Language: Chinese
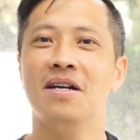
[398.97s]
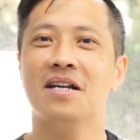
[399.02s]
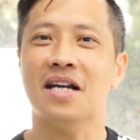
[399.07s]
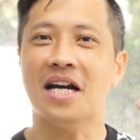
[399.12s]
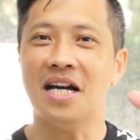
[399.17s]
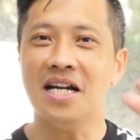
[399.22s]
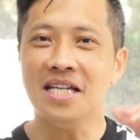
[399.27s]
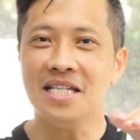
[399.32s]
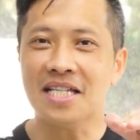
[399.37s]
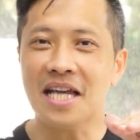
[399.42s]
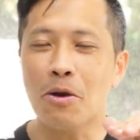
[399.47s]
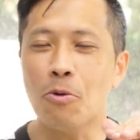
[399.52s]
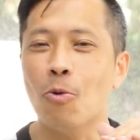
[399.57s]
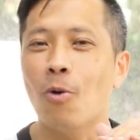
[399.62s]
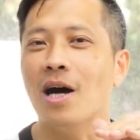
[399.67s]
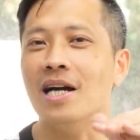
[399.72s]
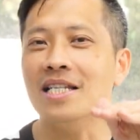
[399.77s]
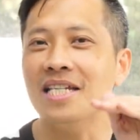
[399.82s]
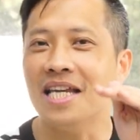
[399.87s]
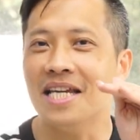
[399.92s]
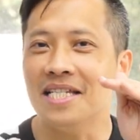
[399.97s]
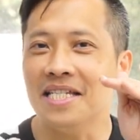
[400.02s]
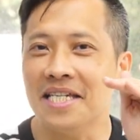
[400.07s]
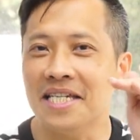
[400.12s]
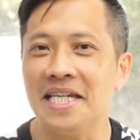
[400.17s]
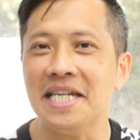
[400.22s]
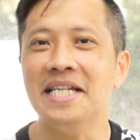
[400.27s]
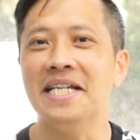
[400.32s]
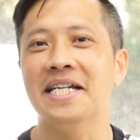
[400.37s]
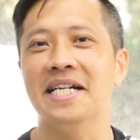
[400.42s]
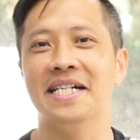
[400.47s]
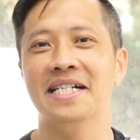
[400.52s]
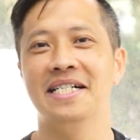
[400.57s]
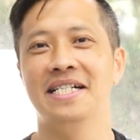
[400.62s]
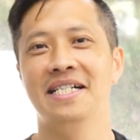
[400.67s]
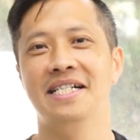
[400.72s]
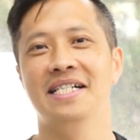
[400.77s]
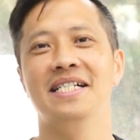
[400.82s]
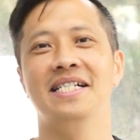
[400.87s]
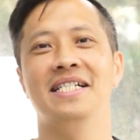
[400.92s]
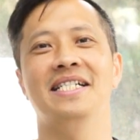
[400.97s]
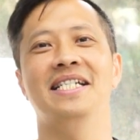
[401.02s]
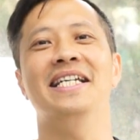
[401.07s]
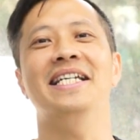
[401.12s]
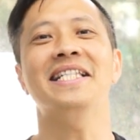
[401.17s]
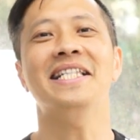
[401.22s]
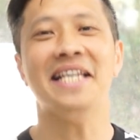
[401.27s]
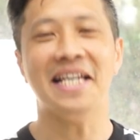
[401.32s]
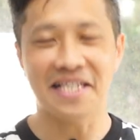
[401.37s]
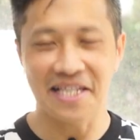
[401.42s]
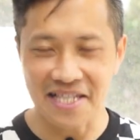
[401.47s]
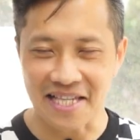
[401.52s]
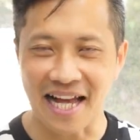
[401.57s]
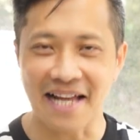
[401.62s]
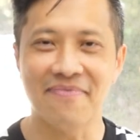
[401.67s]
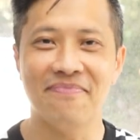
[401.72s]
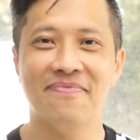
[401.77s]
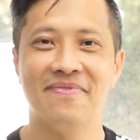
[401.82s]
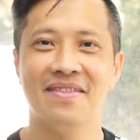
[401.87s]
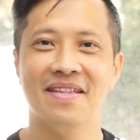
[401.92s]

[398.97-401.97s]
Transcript: 可以再往前进个零点三，